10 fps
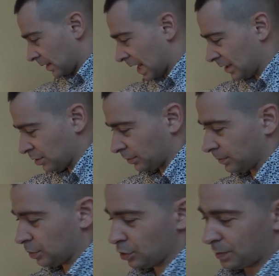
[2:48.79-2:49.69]
Alors,
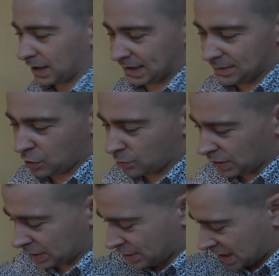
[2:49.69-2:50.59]
le principe, comment
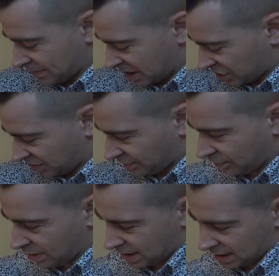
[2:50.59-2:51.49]
est-ce que ça marche
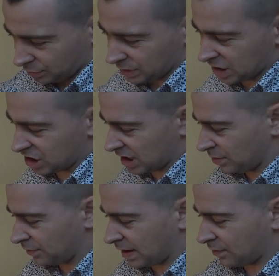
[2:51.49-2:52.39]
Voilà, donc déjà,
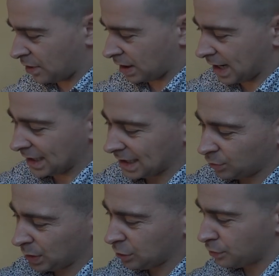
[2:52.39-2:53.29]
on va avoir un
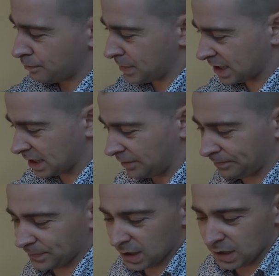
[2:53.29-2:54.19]
Arduino Mega,